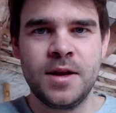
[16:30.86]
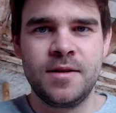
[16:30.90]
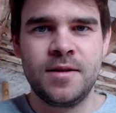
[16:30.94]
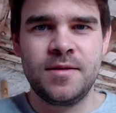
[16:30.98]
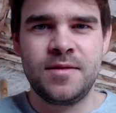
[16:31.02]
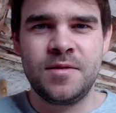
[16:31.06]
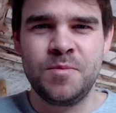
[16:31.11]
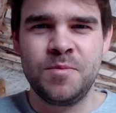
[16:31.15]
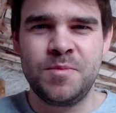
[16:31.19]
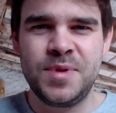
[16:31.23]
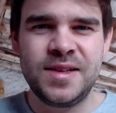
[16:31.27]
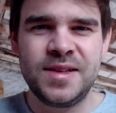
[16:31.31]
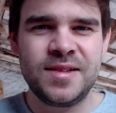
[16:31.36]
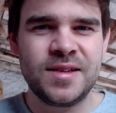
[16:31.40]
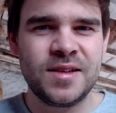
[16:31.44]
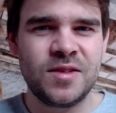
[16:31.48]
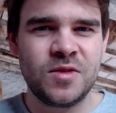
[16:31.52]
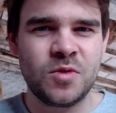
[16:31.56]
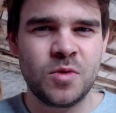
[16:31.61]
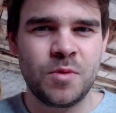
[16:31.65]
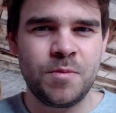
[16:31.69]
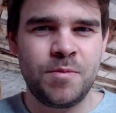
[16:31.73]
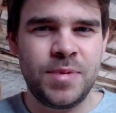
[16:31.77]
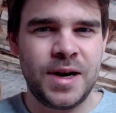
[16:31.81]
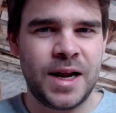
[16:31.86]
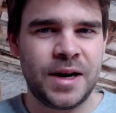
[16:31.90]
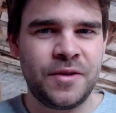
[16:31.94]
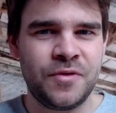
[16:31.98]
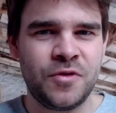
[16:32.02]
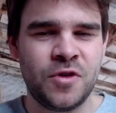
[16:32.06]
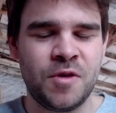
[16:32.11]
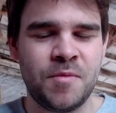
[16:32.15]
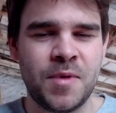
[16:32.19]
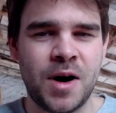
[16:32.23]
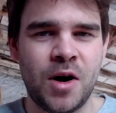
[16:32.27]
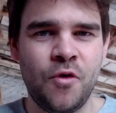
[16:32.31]
dass sie ein bisschen so eine
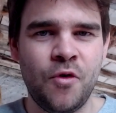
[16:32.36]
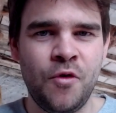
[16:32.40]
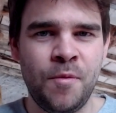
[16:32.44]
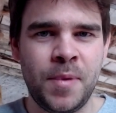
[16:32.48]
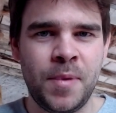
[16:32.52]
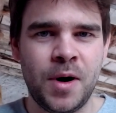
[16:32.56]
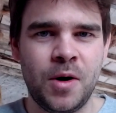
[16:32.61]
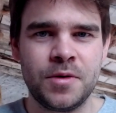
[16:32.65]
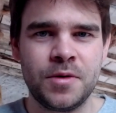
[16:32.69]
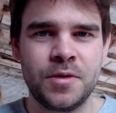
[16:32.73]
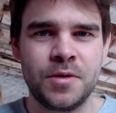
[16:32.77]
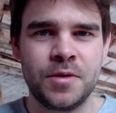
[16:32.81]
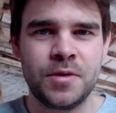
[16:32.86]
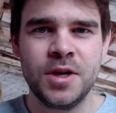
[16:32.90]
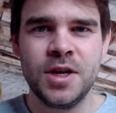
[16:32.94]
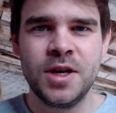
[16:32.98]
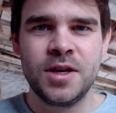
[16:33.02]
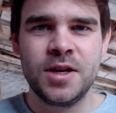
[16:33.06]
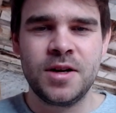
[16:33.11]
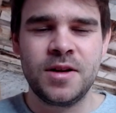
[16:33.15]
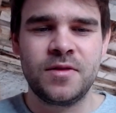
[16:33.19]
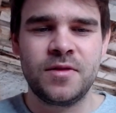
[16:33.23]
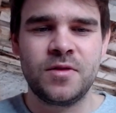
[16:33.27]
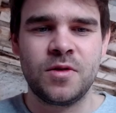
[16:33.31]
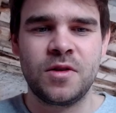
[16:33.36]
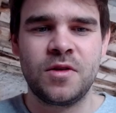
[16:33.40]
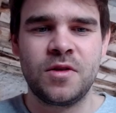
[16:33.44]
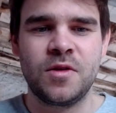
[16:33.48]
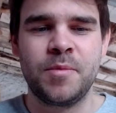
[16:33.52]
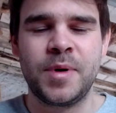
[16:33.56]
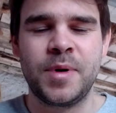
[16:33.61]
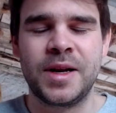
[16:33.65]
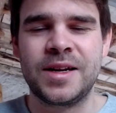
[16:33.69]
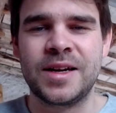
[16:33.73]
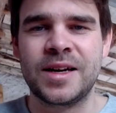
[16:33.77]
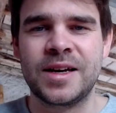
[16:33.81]
Plattform aufbauen, dass solche
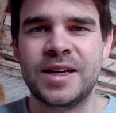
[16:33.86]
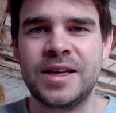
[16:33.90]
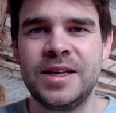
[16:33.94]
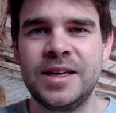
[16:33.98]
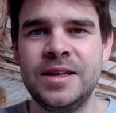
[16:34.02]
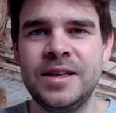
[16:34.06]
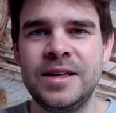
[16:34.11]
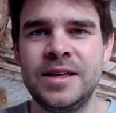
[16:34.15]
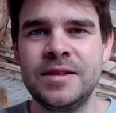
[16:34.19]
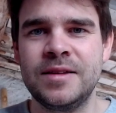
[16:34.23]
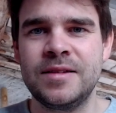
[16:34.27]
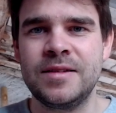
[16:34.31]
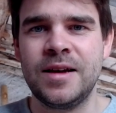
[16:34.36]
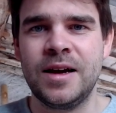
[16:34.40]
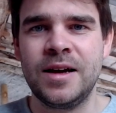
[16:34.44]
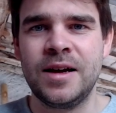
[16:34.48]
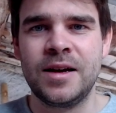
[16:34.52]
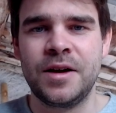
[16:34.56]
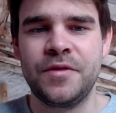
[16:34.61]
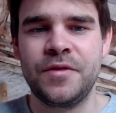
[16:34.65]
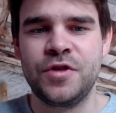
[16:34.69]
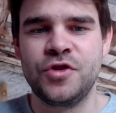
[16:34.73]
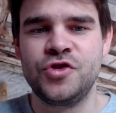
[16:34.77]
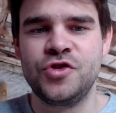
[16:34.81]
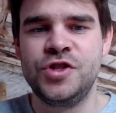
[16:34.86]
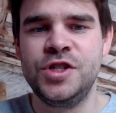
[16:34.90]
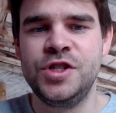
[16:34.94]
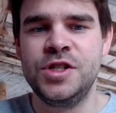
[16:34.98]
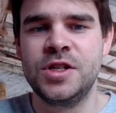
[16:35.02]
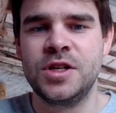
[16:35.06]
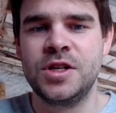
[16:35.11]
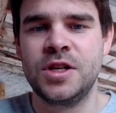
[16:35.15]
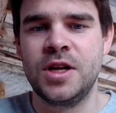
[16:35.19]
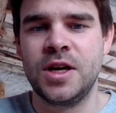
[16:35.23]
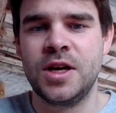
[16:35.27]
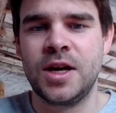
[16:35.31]
Batterien, Sachen an
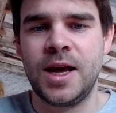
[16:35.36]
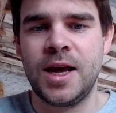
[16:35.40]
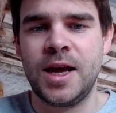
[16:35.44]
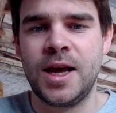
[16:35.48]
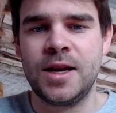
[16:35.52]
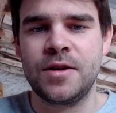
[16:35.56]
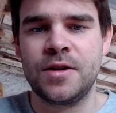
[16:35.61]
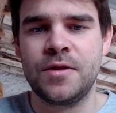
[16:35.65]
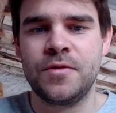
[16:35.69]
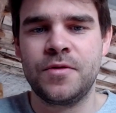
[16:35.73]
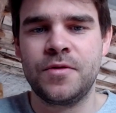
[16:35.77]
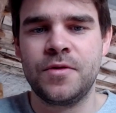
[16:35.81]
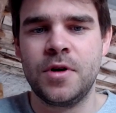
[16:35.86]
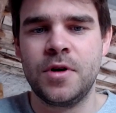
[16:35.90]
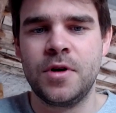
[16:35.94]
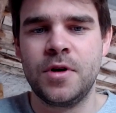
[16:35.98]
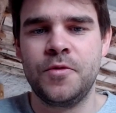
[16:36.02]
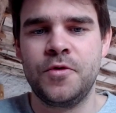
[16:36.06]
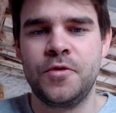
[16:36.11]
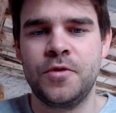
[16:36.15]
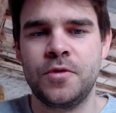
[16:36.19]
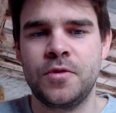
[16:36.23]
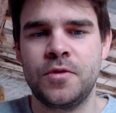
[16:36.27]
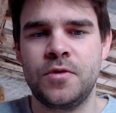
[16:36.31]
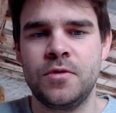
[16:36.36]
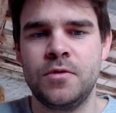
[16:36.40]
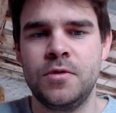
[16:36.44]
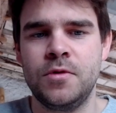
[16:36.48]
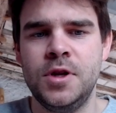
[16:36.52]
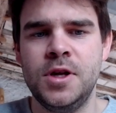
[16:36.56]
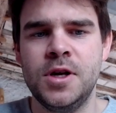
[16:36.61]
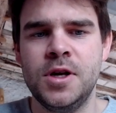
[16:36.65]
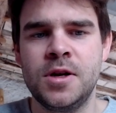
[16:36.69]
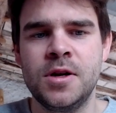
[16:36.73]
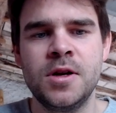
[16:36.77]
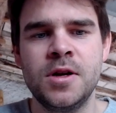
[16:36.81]
verschiedenen Geräten ähm,
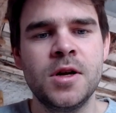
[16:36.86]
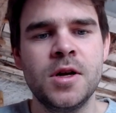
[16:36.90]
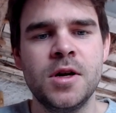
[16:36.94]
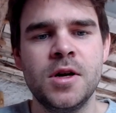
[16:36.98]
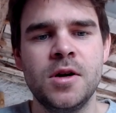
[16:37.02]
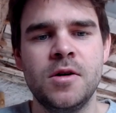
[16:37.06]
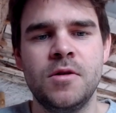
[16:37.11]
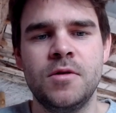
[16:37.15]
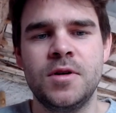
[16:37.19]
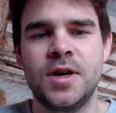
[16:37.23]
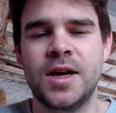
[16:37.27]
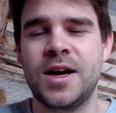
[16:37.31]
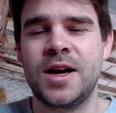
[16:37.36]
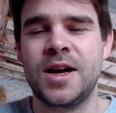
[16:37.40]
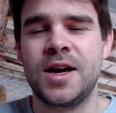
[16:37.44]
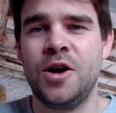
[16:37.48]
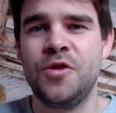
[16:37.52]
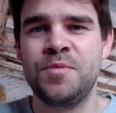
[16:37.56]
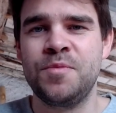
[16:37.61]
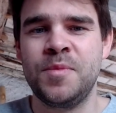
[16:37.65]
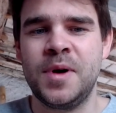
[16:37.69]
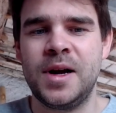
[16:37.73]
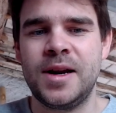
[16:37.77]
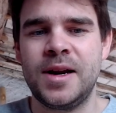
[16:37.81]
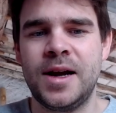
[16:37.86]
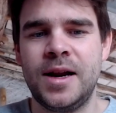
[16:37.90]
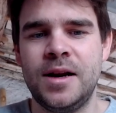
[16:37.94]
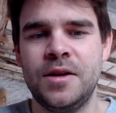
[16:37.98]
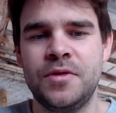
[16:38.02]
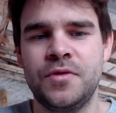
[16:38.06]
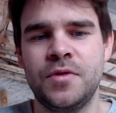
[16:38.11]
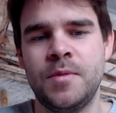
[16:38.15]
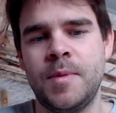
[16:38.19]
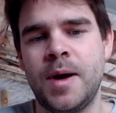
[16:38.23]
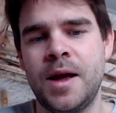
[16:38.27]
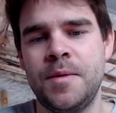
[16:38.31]
funktionieren und dann kauft man halt alles
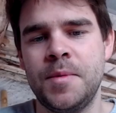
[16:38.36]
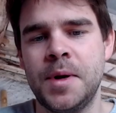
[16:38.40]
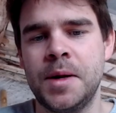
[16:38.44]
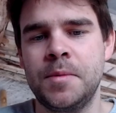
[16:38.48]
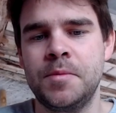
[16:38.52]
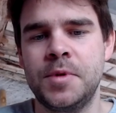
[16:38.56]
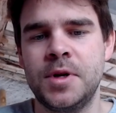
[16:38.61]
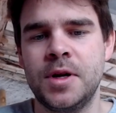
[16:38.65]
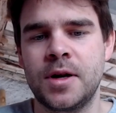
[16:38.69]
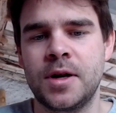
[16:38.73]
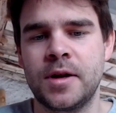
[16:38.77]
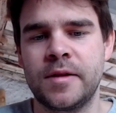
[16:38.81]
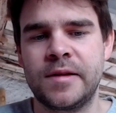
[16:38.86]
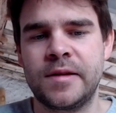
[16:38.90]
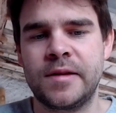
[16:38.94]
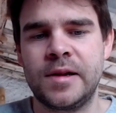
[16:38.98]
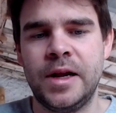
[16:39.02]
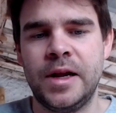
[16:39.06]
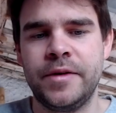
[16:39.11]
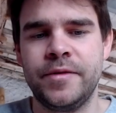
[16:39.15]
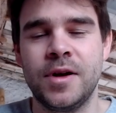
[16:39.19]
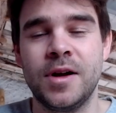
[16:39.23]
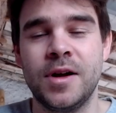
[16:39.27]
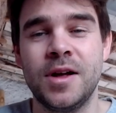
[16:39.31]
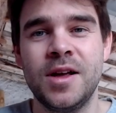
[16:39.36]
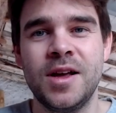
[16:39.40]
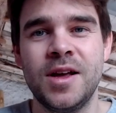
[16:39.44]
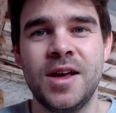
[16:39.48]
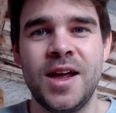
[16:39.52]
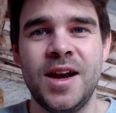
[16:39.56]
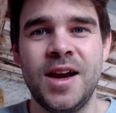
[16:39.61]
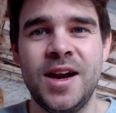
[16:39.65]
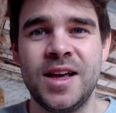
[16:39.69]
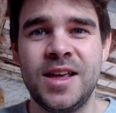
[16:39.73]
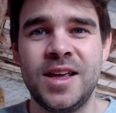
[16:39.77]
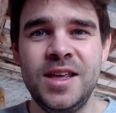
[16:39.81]
vom einen Anbieter, ganz clever.
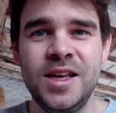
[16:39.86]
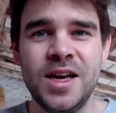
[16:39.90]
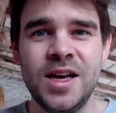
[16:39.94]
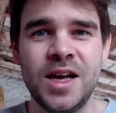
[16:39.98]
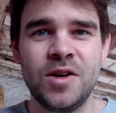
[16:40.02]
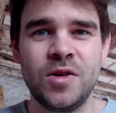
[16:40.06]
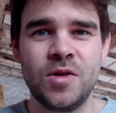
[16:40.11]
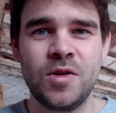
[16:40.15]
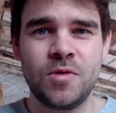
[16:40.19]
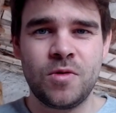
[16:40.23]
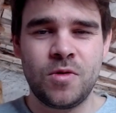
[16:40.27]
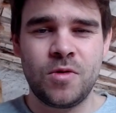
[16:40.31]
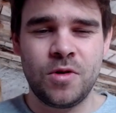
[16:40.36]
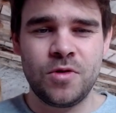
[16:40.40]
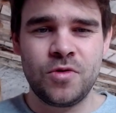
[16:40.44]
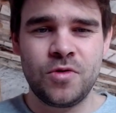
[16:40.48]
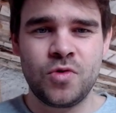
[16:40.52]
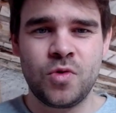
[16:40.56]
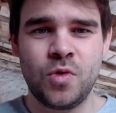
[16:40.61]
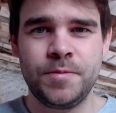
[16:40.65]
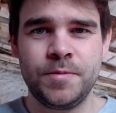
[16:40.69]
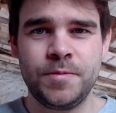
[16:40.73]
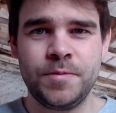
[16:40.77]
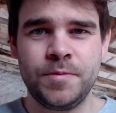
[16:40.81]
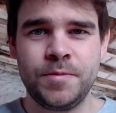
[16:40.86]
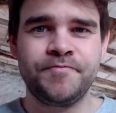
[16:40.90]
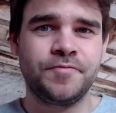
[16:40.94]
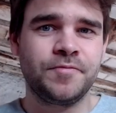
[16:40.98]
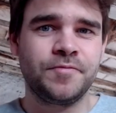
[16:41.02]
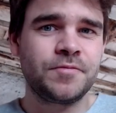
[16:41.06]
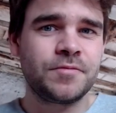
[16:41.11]
Energiekontor,